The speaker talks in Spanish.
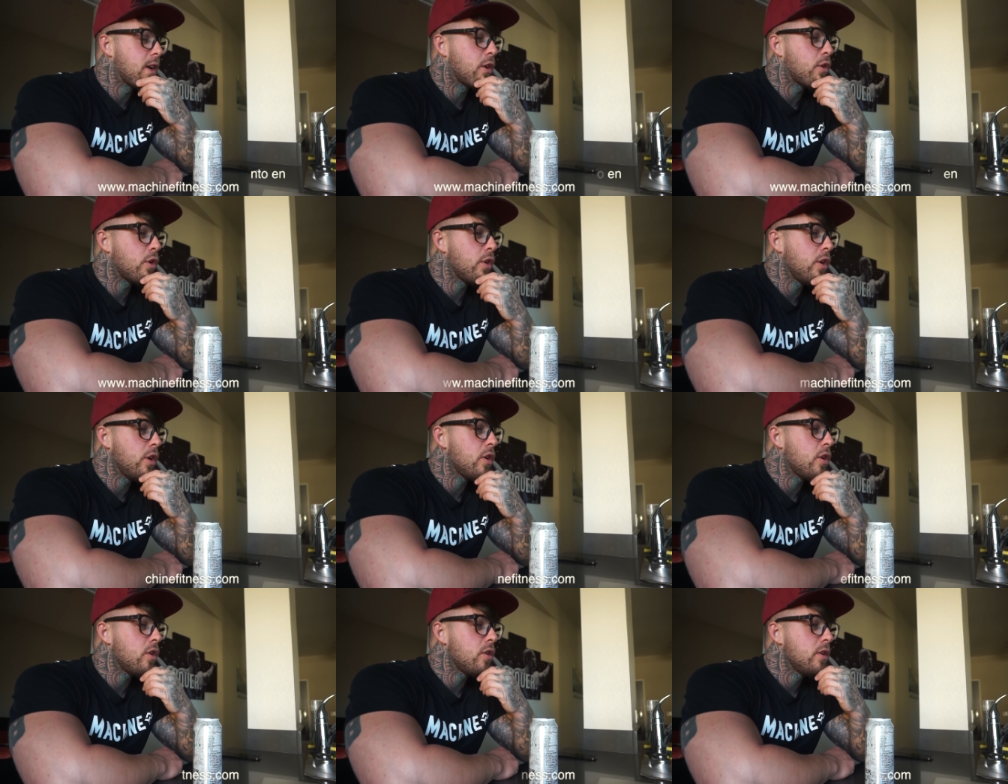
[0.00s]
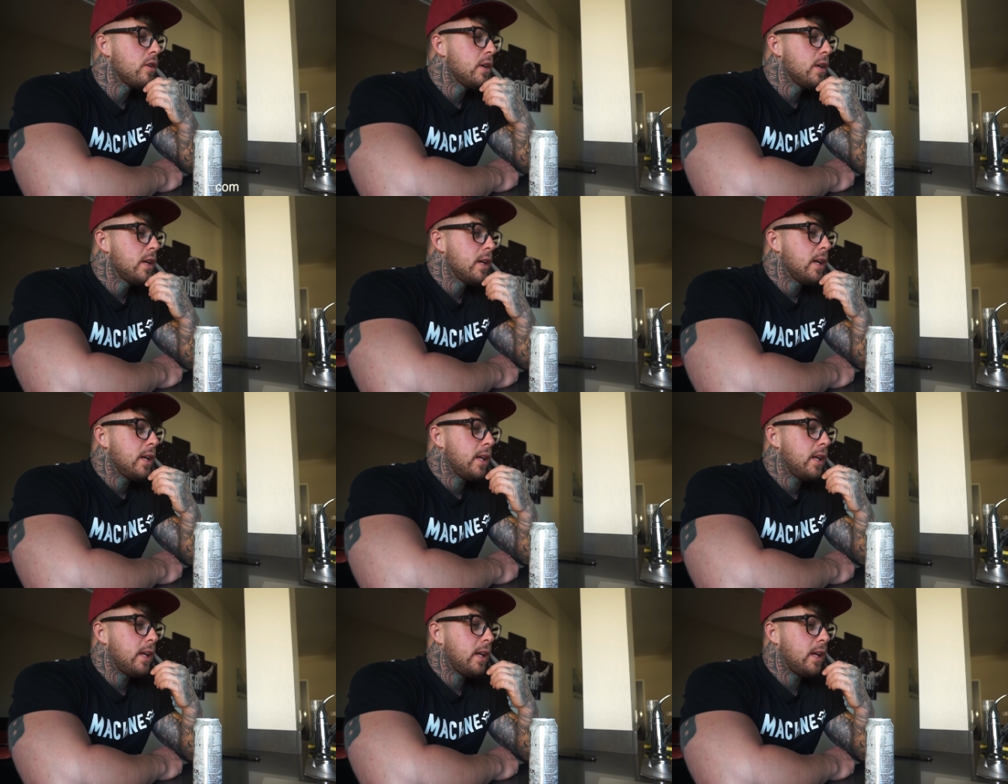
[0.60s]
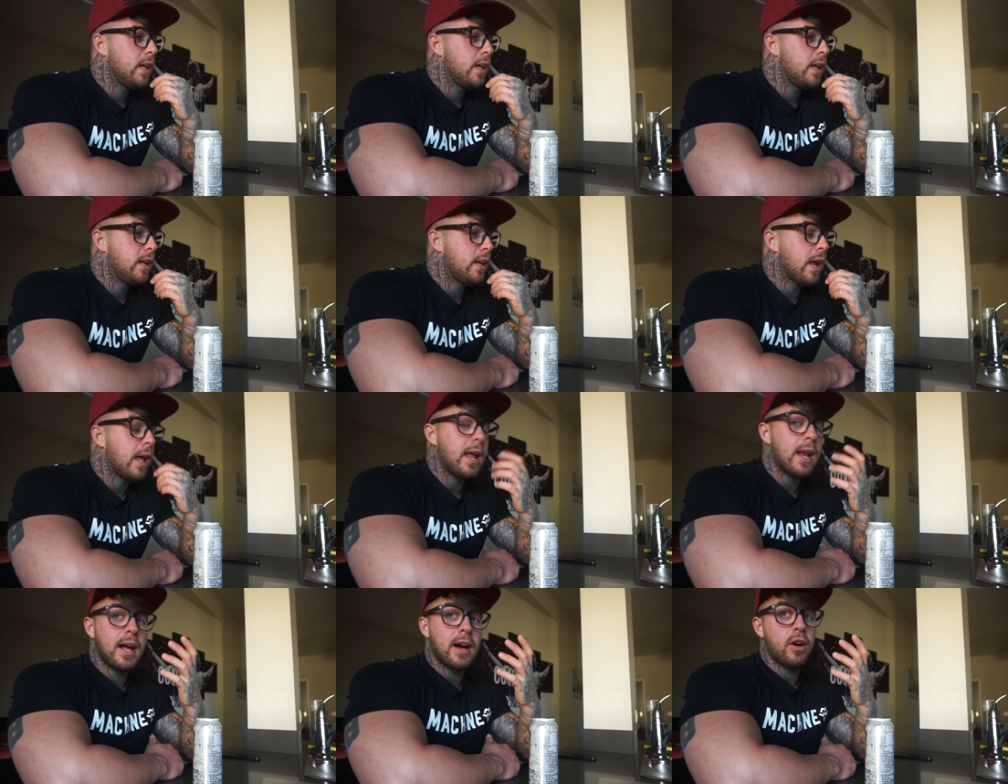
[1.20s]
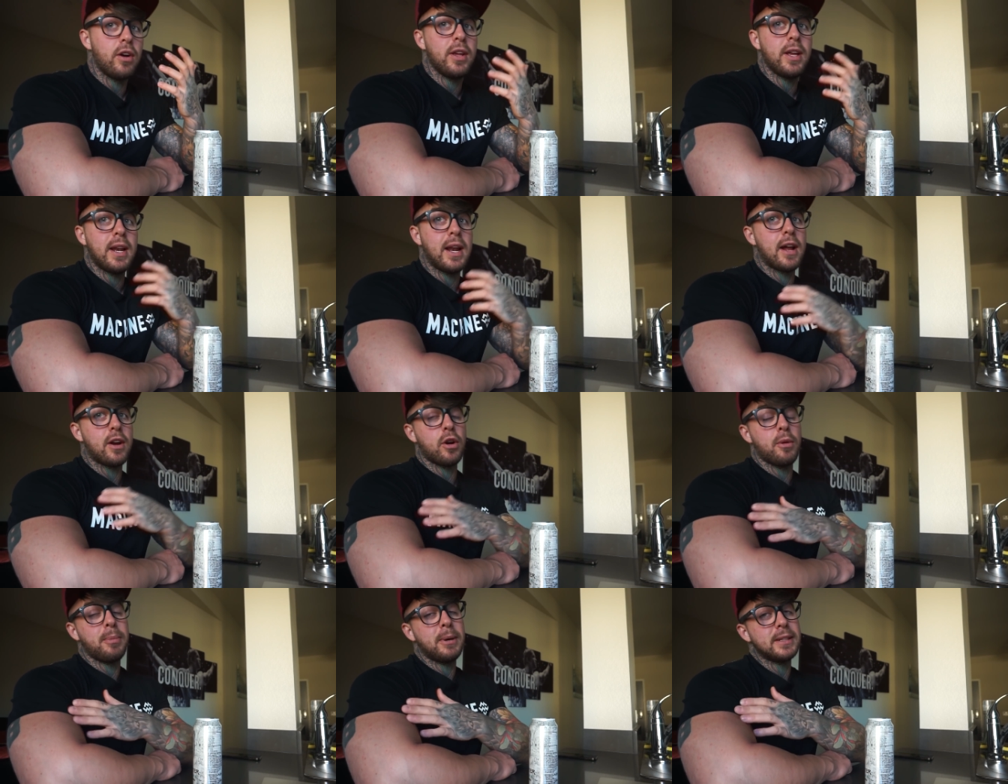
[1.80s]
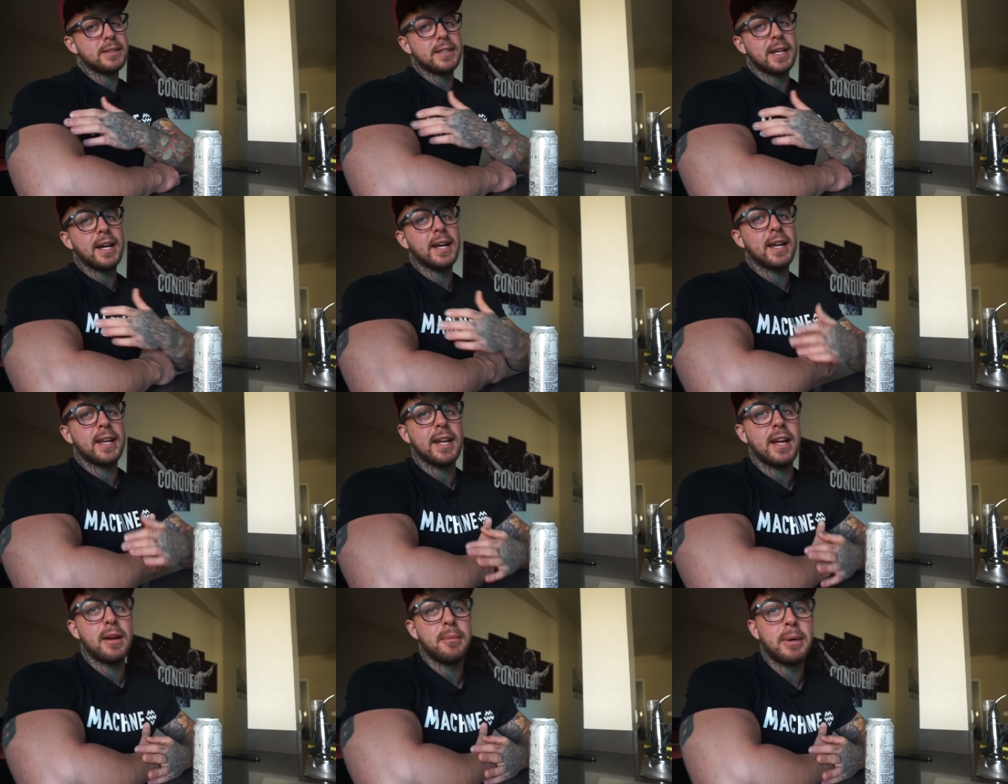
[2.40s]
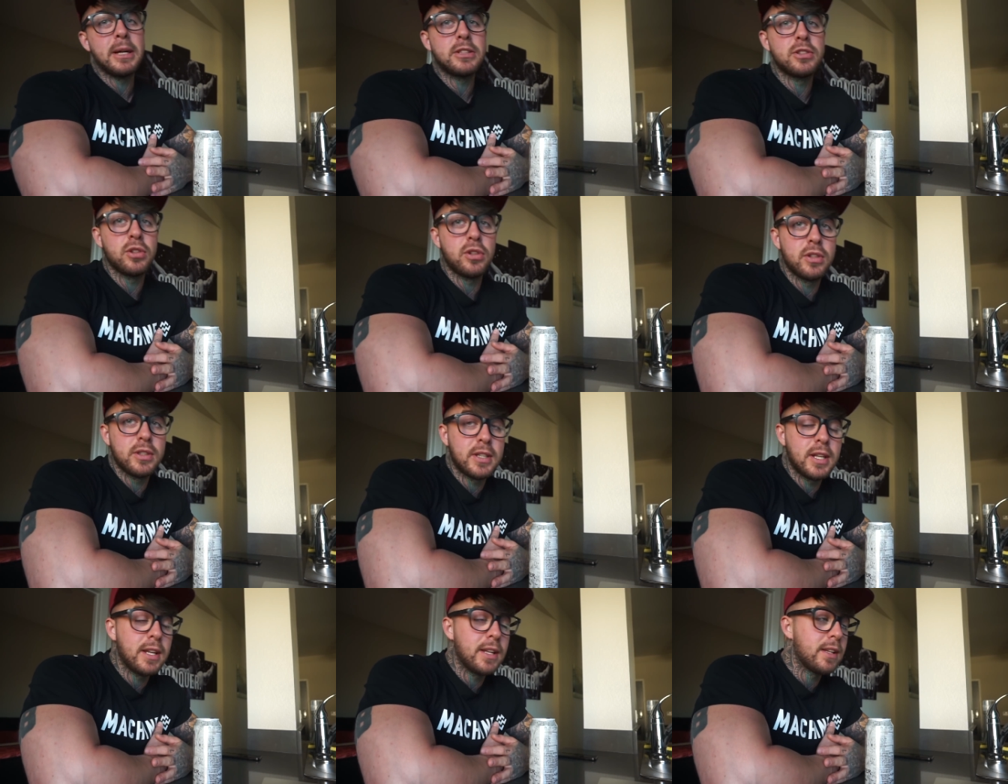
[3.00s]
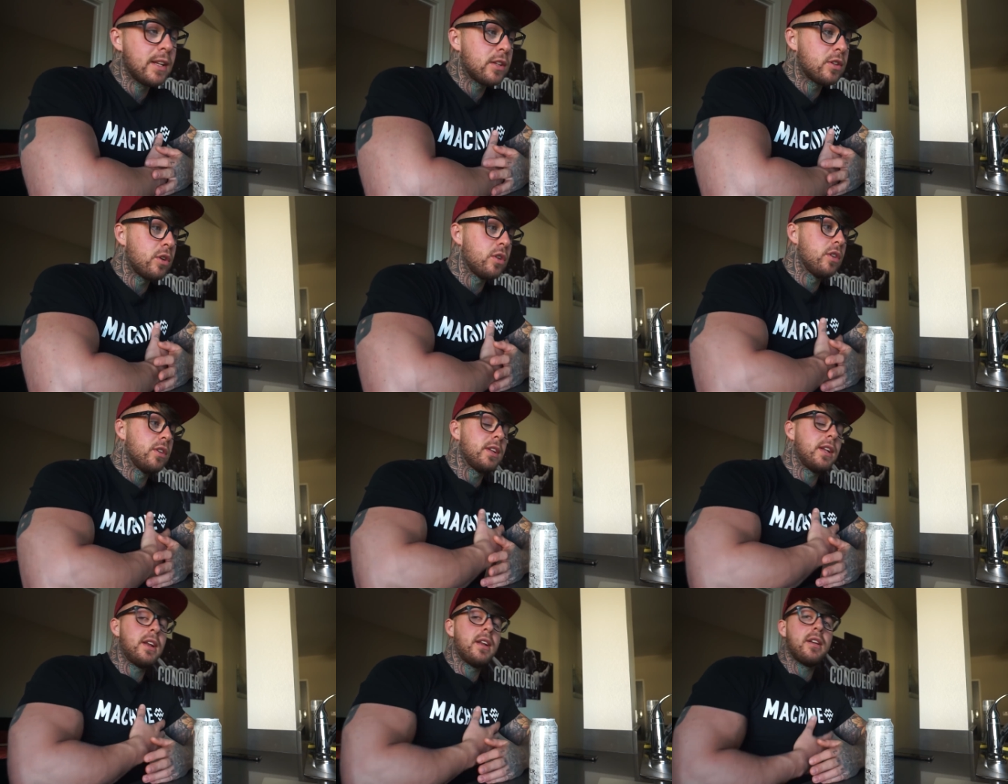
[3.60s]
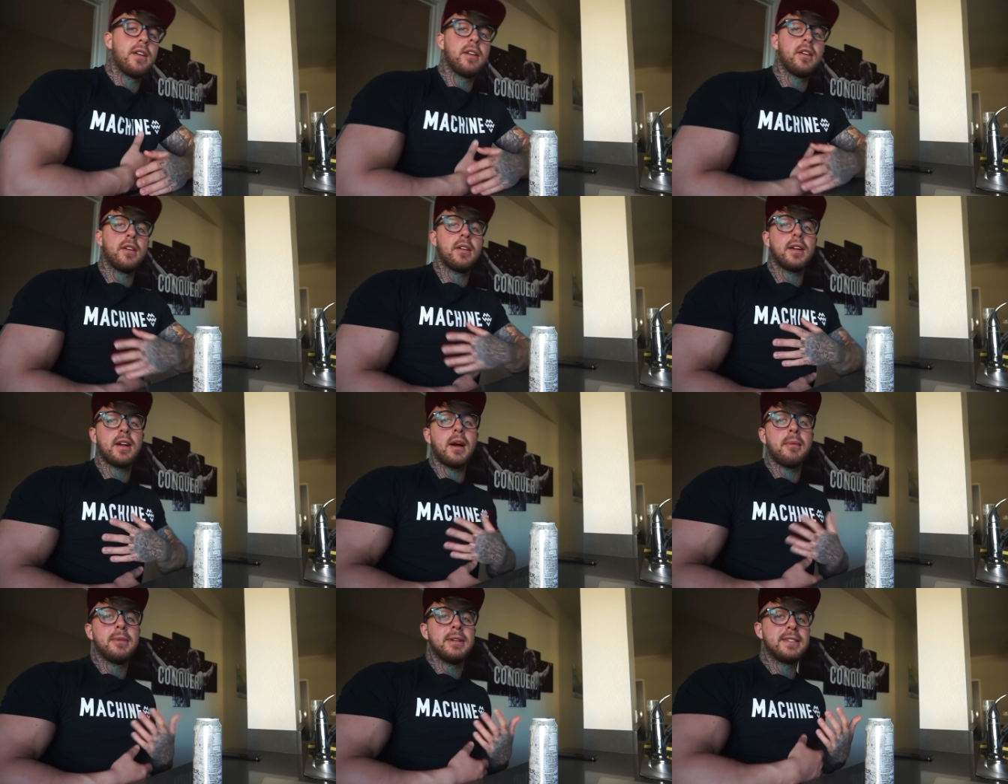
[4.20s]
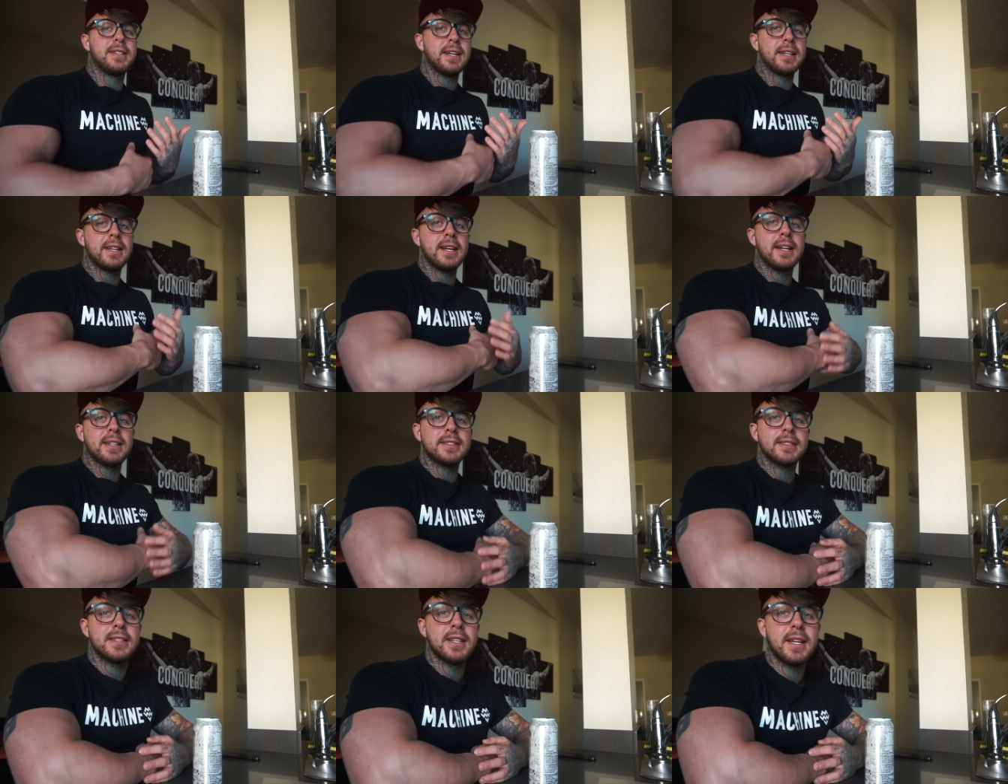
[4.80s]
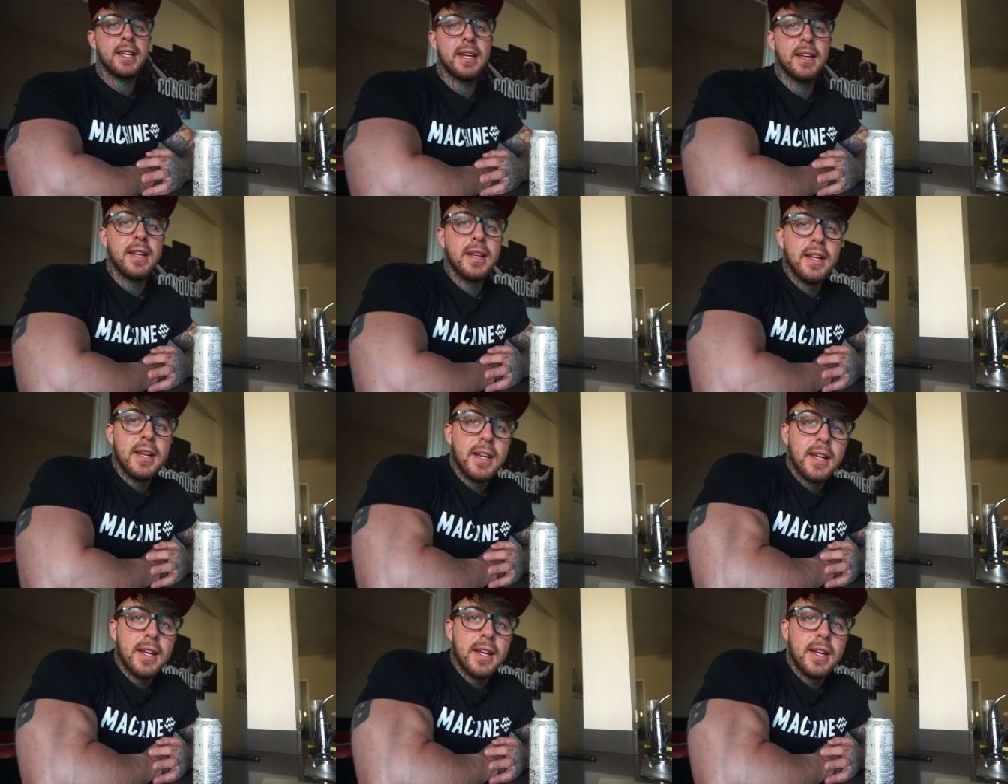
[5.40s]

el código. Y nada, oye, la ropa está genial, macho. Tienen de todo, tienen camisetas de.